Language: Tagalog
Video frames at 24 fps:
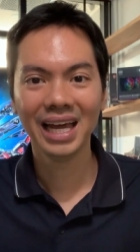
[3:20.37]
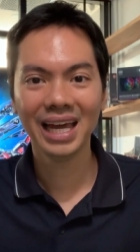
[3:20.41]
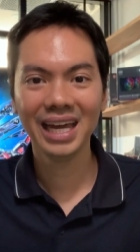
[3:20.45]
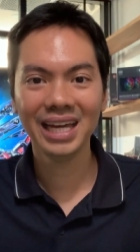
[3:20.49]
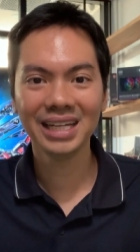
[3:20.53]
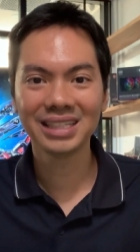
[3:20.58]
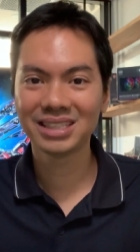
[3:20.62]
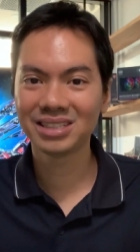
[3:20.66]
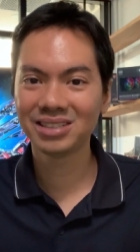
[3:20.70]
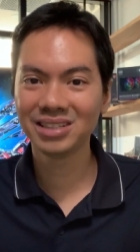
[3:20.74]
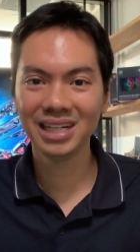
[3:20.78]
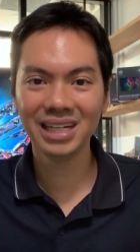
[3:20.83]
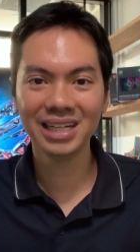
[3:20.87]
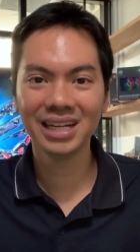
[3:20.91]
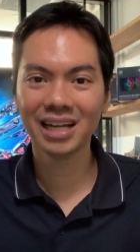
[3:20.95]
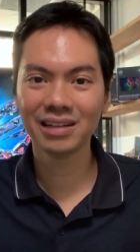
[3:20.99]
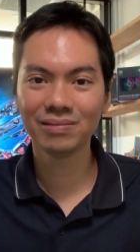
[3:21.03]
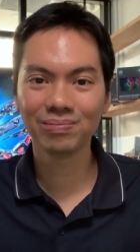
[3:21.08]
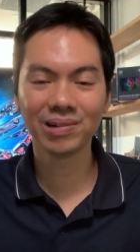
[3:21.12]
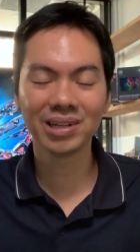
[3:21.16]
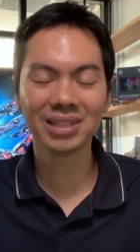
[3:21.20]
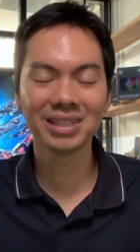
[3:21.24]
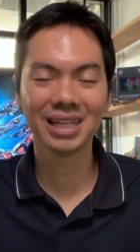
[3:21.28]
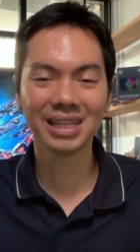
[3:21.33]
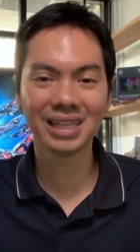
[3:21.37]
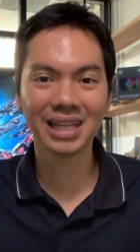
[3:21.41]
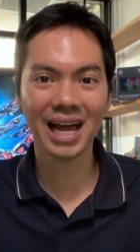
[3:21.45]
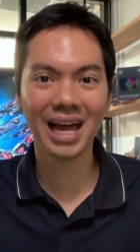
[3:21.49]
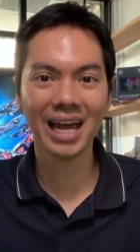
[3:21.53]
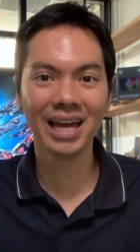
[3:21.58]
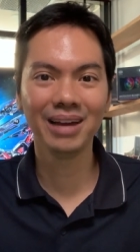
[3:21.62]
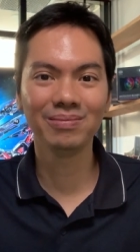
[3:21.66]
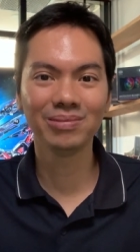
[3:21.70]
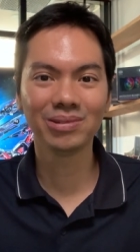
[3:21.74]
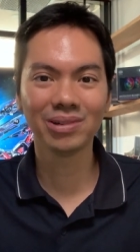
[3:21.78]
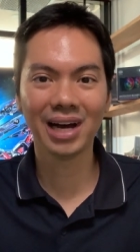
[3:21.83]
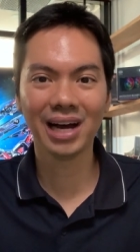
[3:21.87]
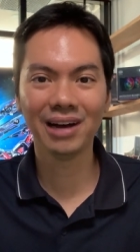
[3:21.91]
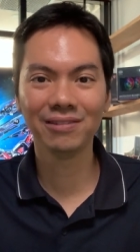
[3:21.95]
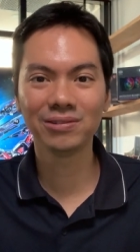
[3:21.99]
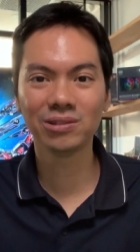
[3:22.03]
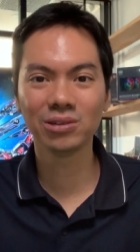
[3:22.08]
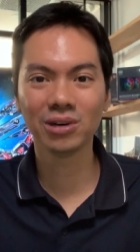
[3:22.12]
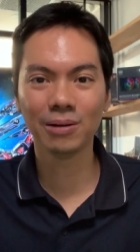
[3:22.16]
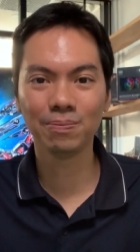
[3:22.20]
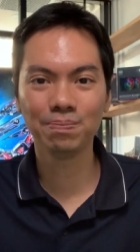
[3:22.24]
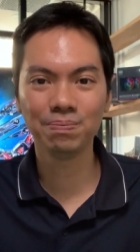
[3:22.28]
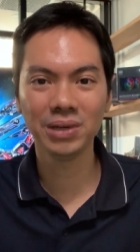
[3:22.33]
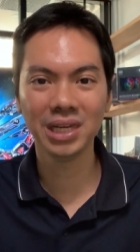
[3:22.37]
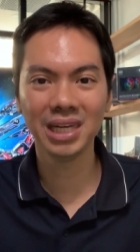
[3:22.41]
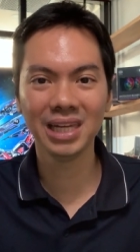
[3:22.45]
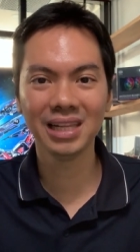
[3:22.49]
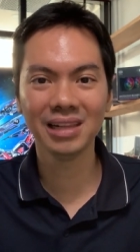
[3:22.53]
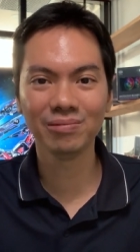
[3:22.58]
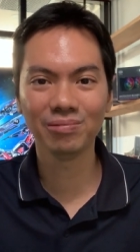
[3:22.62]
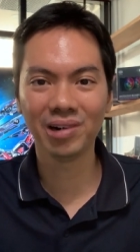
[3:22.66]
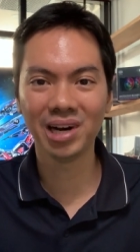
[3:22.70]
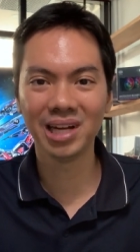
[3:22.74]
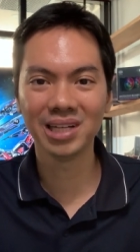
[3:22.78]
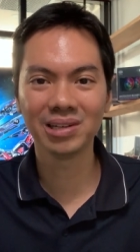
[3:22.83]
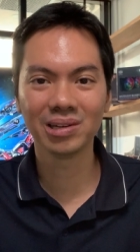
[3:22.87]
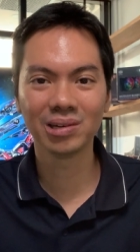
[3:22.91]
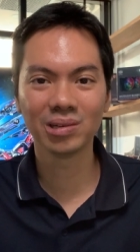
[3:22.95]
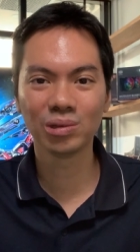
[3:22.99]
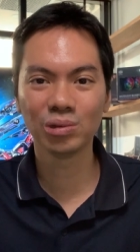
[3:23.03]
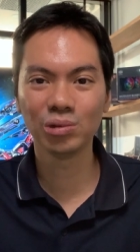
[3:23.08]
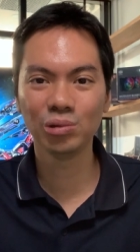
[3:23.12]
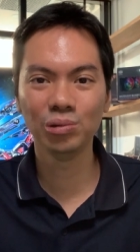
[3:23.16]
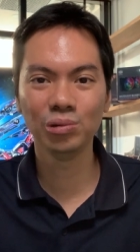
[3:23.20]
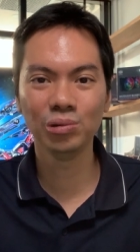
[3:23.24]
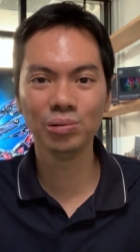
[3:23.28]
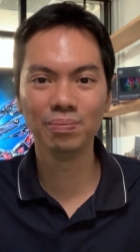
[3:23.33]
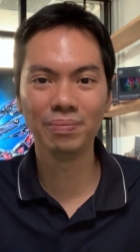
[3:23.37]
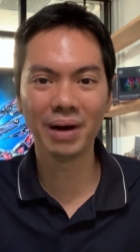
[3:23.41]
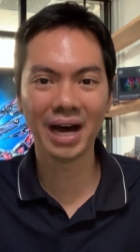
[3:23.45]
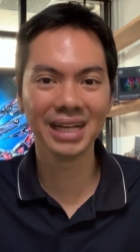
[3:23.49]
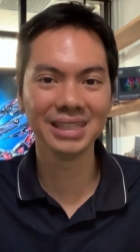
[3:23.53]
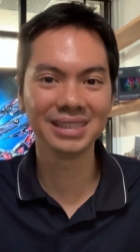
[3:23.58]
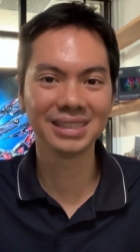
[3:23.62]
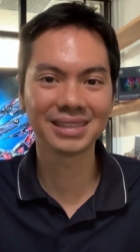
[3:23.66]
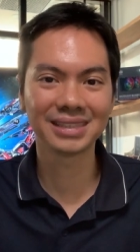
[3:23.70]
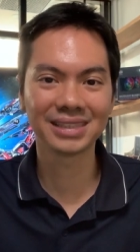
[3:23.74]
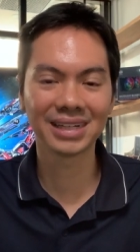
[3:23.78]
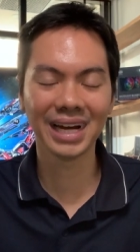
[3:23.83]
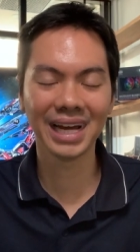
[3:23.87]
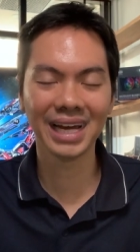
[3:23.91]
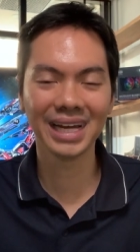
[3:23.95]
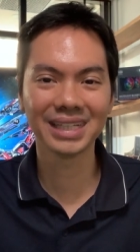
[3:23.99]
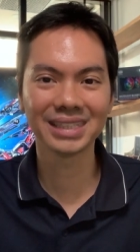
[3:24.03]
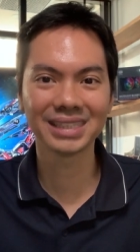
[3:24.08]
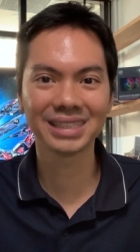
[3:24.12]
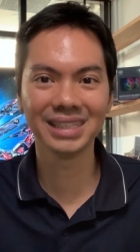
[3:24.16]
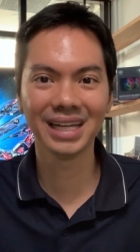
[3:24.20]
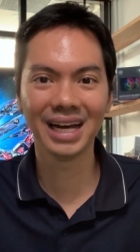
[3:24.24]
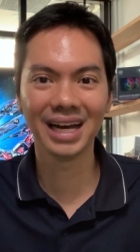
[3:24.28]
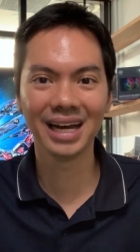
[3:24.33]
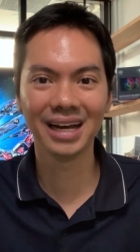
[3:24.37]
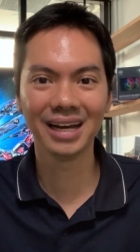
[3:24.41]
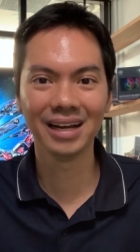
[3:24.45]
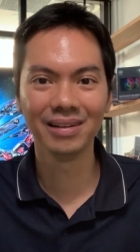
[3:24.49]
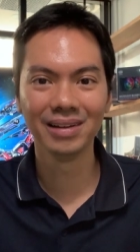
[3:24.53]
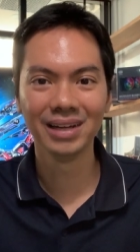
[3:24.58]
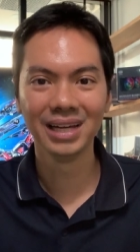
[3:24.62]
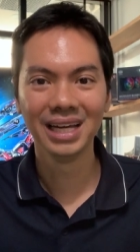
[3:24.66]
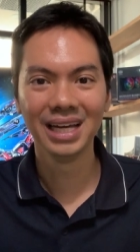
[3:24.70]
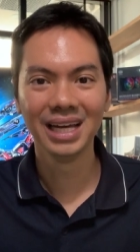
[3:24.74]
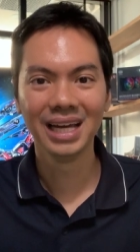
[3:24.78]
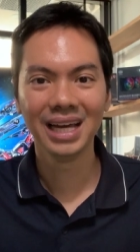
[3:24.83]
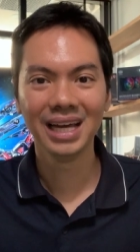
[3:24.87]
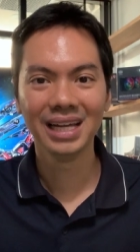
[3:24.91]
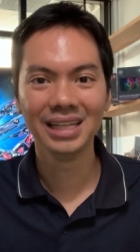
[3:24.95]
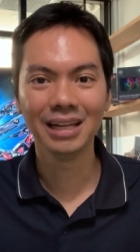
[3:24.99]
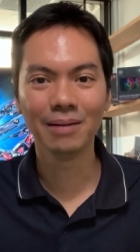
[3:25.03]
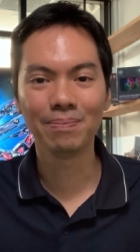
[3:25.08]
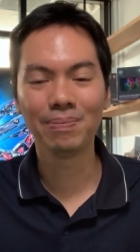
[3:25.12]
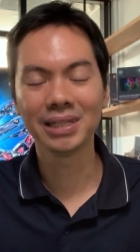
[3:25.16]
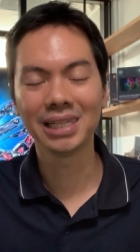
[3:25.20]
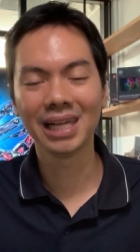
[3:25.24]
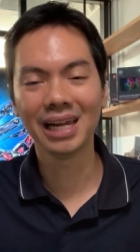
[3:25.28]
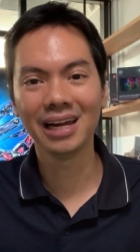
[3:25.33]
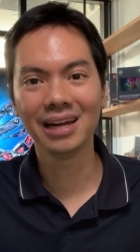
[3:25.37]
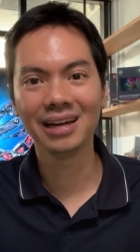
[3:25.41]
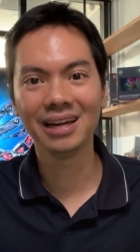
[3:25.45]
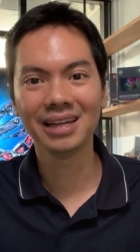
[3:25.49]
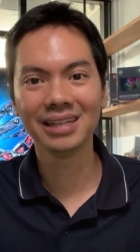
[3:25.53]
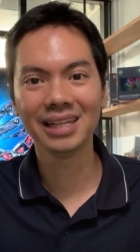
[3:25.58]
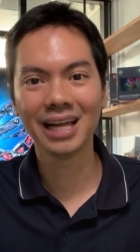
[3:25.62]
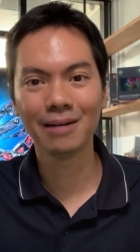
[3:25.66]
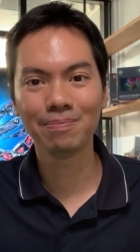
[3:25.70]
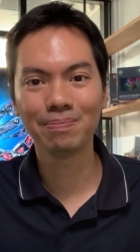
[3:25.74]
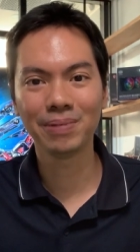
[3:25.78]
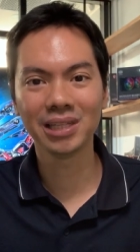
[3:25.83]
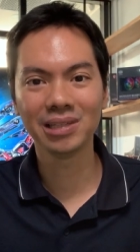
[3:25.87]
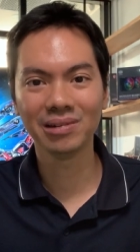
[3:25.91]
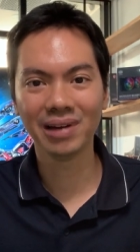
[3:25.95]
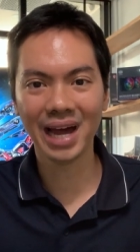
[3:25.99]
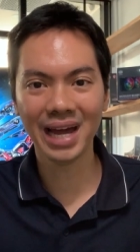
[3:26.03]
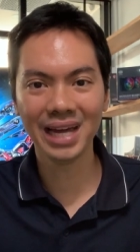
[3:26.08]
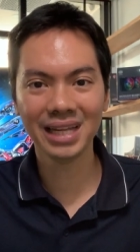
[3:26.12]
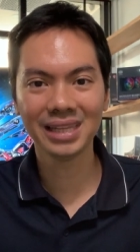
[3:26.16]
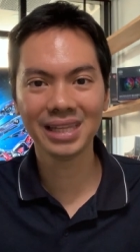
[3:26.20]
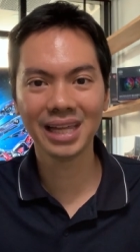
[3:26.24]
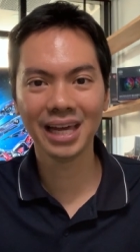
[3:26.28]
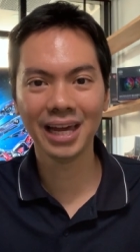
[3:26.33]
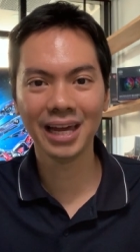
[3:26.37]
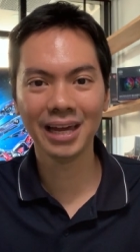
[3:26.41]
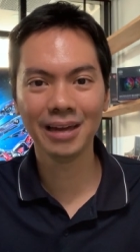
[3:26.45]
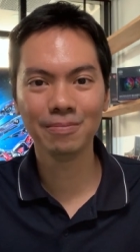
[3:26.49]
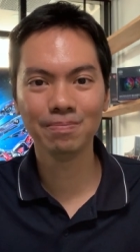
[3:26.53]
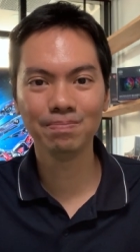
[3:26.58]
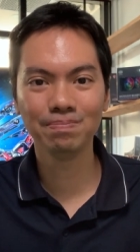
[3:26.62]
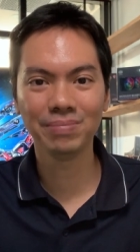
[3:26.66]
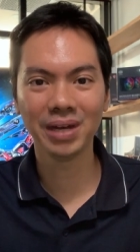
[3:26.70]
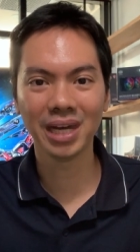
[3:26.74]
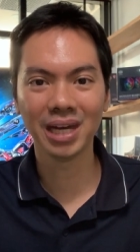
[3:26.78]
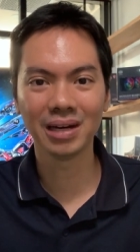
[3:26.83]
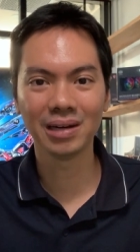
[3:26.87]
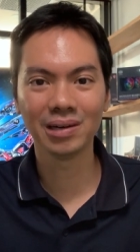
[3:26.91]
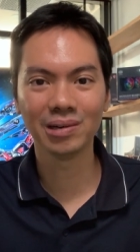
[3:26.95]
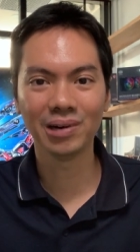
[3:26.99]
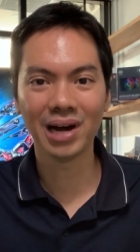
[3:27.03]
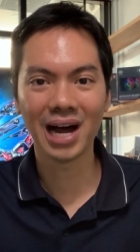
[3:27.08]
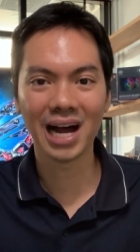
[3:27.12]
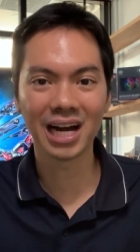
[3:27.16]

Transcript: It's really not worth the time to have to appeal one or two bad strikes na napadala dapat yung item, pero